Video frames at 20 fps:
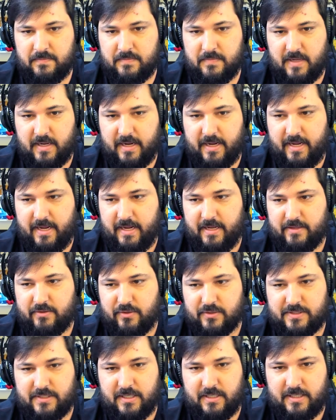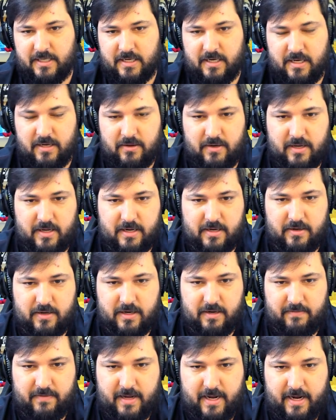Aê, tô acertando agora.
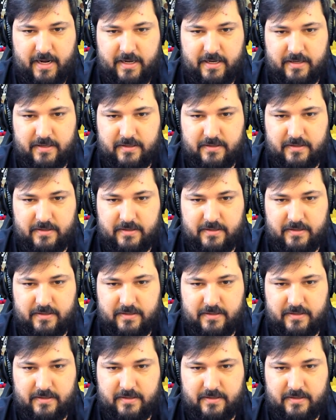Agora vai.